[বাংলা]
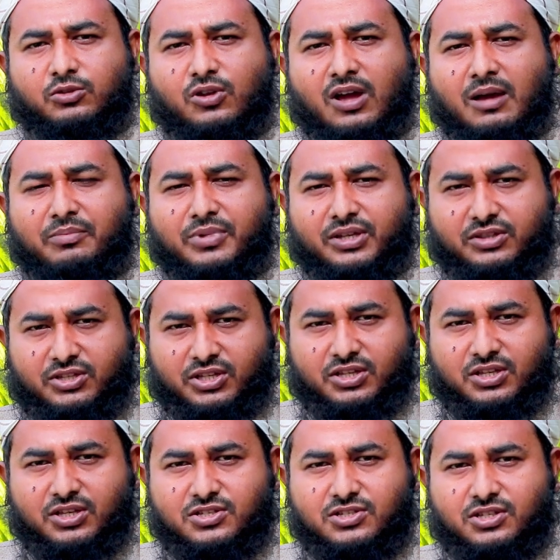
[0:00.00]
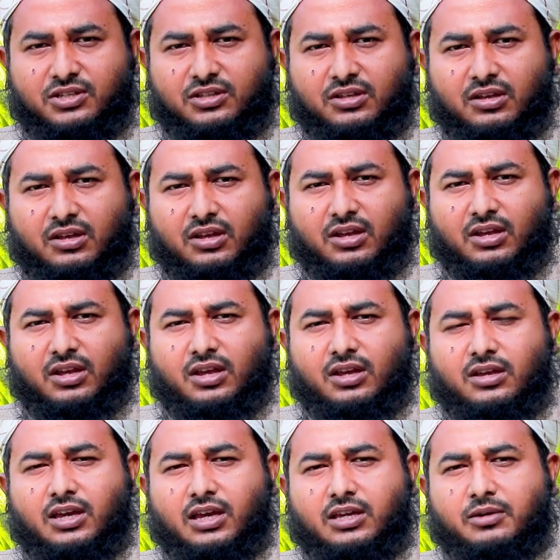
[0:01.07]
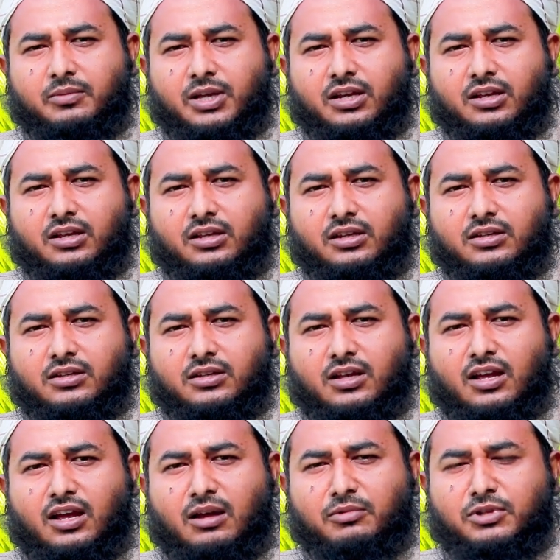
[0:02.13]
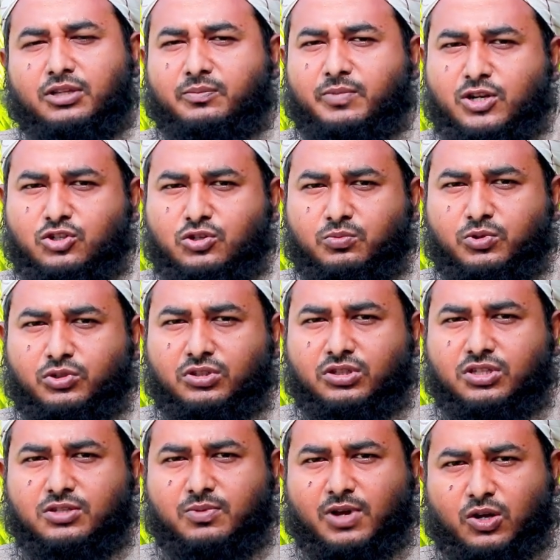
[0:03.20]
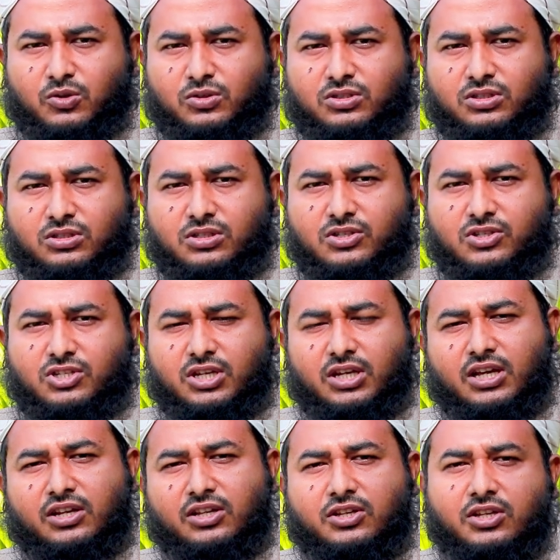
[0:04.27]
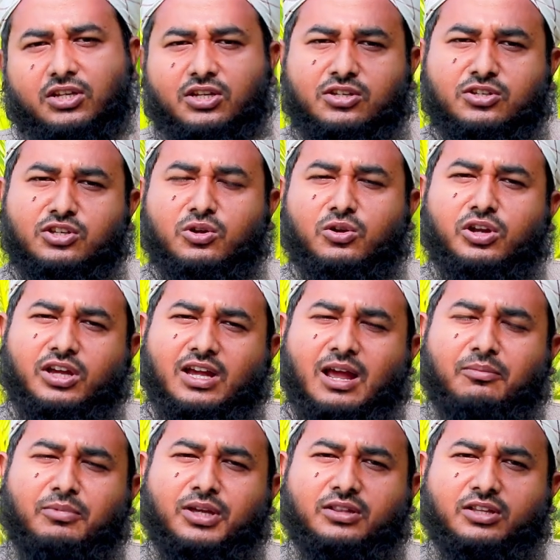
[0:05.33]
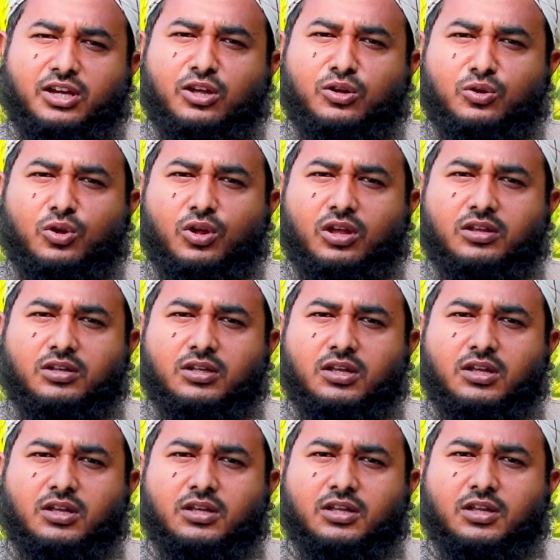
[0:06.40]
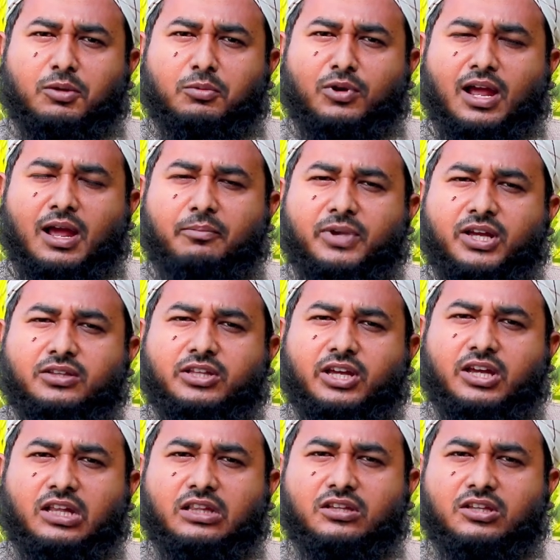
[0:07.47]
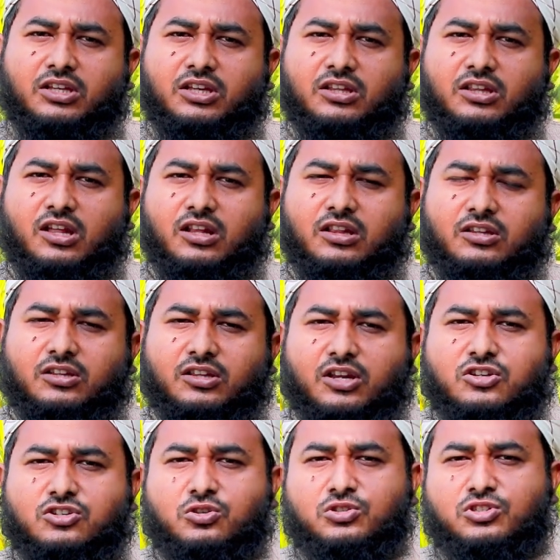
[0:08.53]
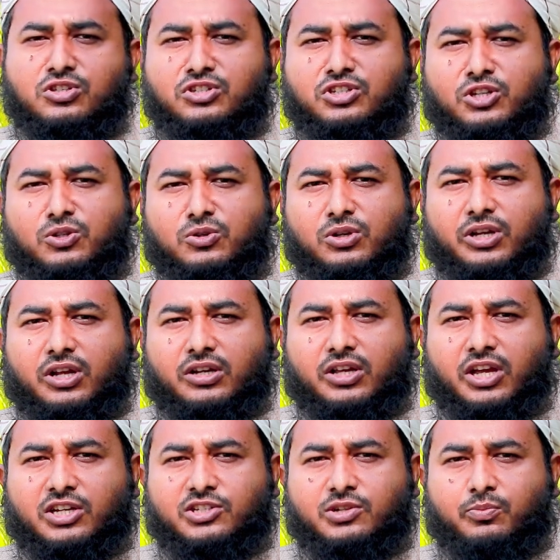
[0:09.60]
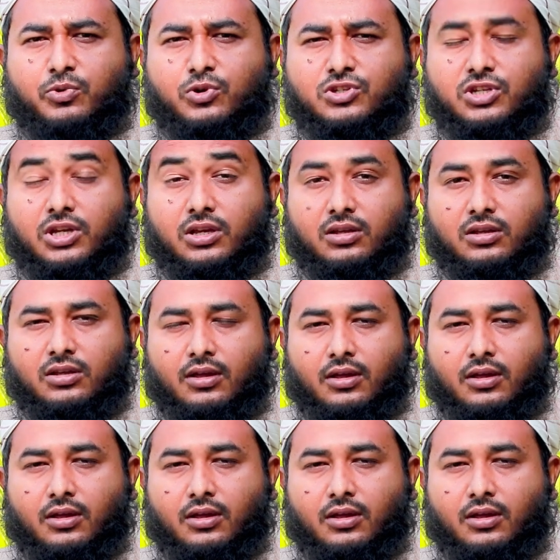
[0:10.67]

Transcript: এত আবেগ দেখিয়েছি একেবারে আমাদের পার্শ্ববর্তী দেশ ভারত সেখানে ক্রিকেট নিয়ে অনেক আবেগ দেখানো হয় এবং আবেগ দেখাতে দেখে তারা সচিন টেন্ডুলকারকে একটা পর্যায়ে